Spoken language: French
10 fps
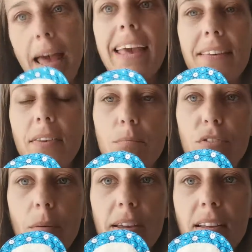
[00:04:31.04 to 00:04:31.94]
ben, c'est
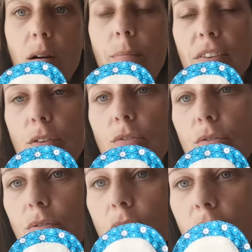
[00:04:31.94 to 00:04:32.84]
plus embêtant parce que
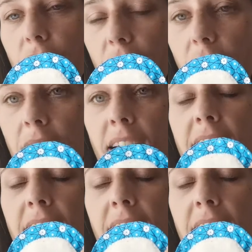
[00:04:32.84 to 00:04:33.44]
du coup, quand le sang,